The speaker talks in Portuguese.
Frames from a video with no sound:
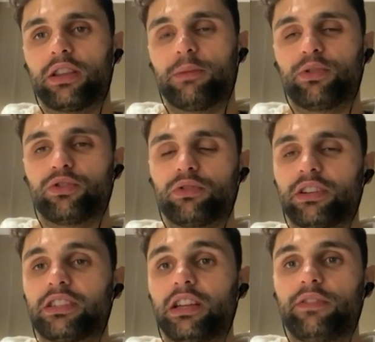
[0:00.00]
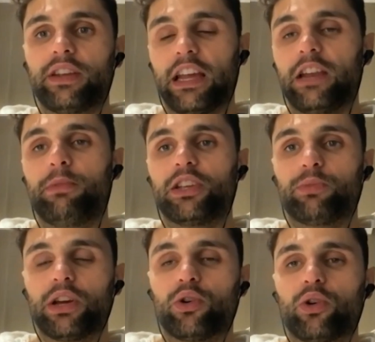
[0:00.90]
depois de um lance livre que ele
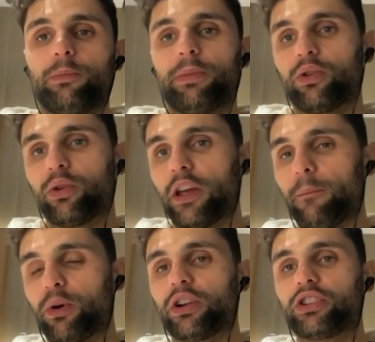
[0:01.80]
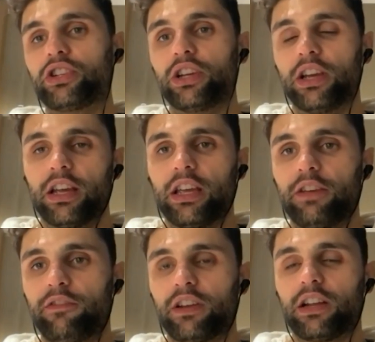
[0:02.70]
mesmo errou, ele pegou o rebote
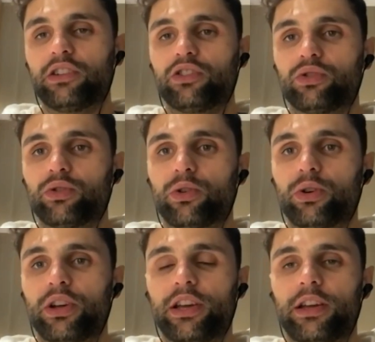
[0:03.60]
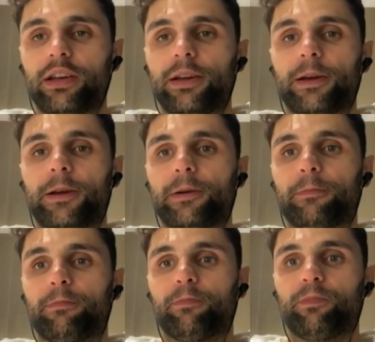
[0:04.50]
e finalizou é,
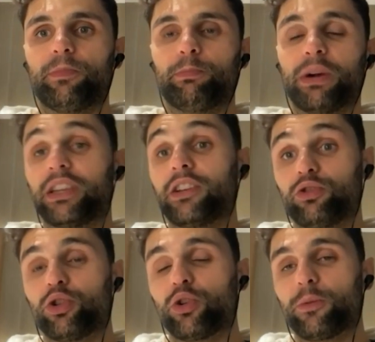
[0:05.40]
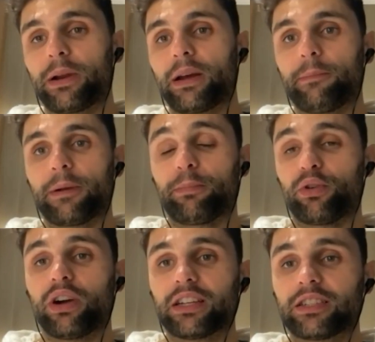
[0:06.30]
mandando o jogo para a
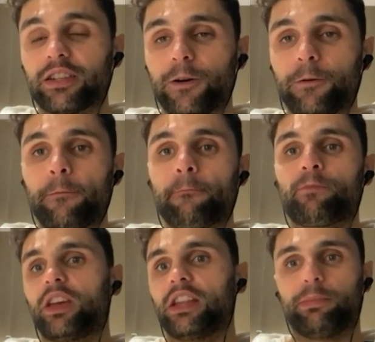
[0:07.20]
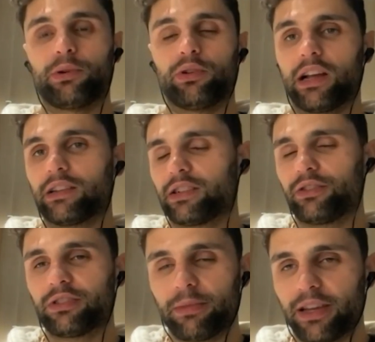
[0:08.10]
prorrogação. E na
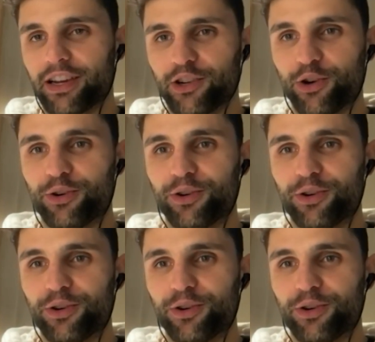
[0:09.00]
prorrogação também ganhou,